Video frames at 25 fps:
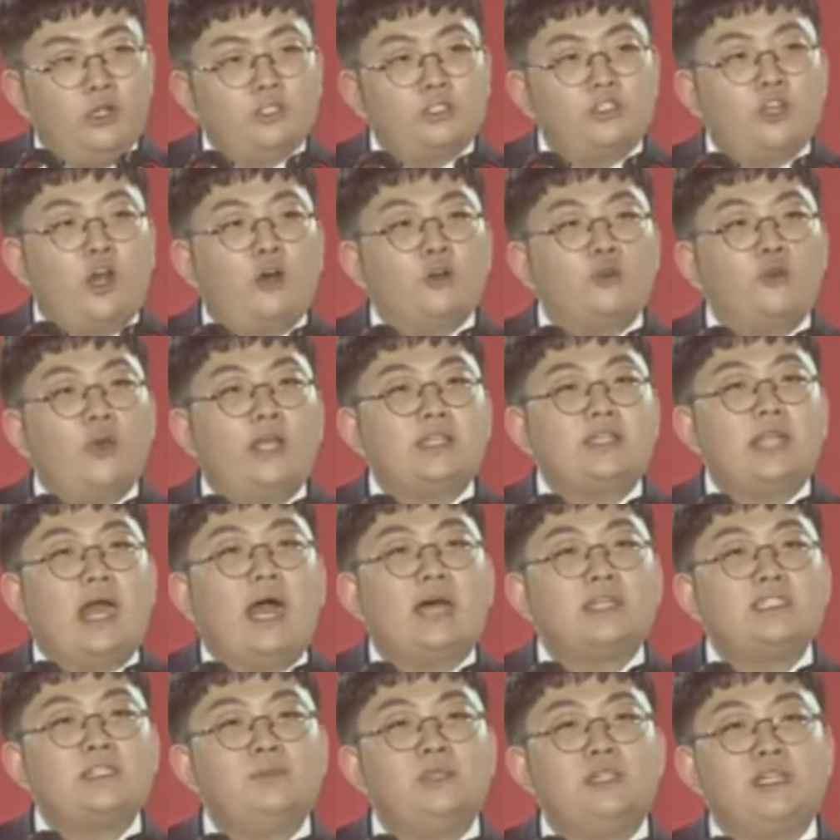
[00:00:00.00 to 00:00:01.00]
서로의
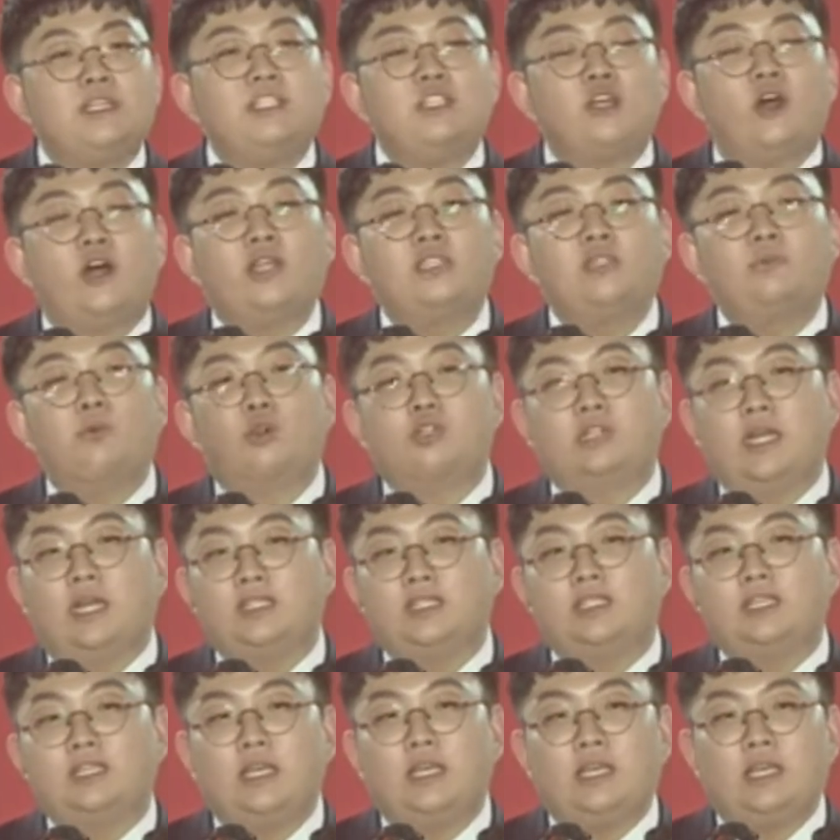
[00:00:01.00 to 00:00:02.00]
다름을 인정하지
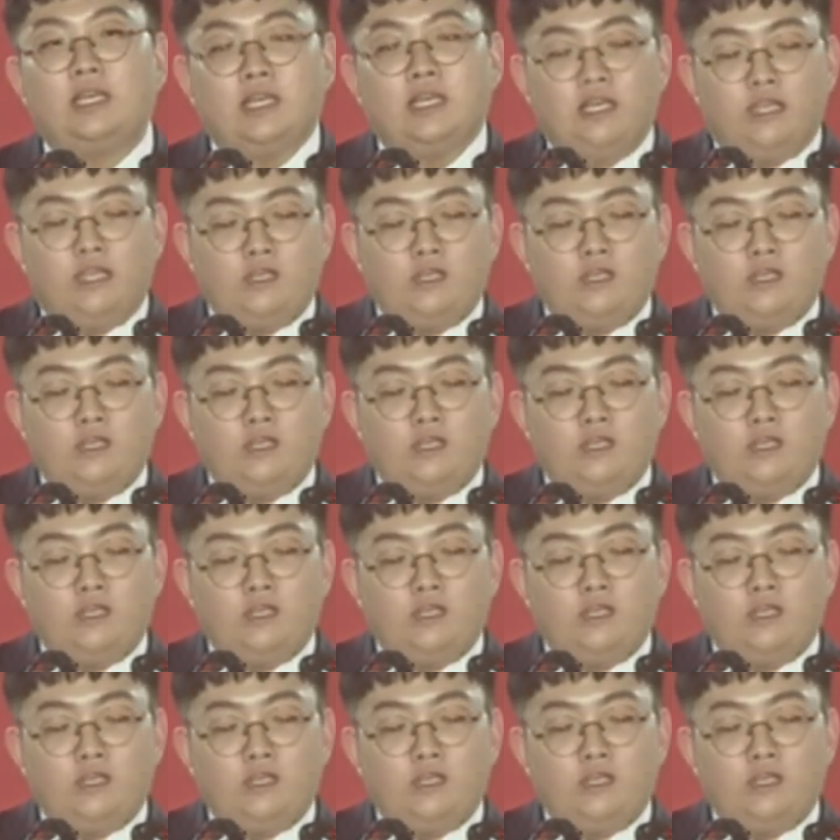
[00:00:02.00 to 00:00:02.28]
못한 채